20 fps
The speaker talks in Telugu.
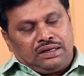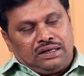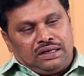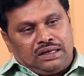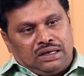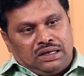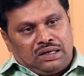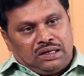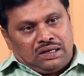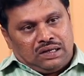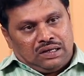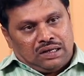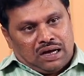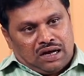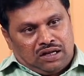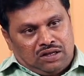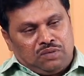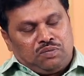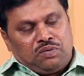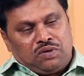ఈ
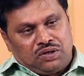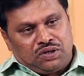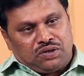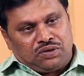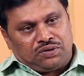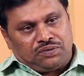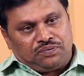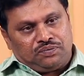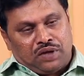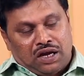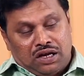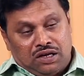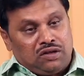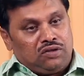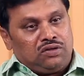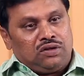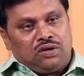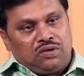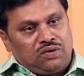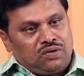ఆది పురుషు ఐదు
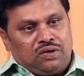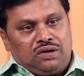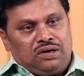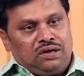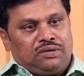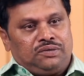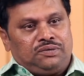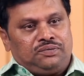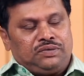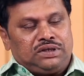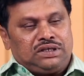వందల కోట్లు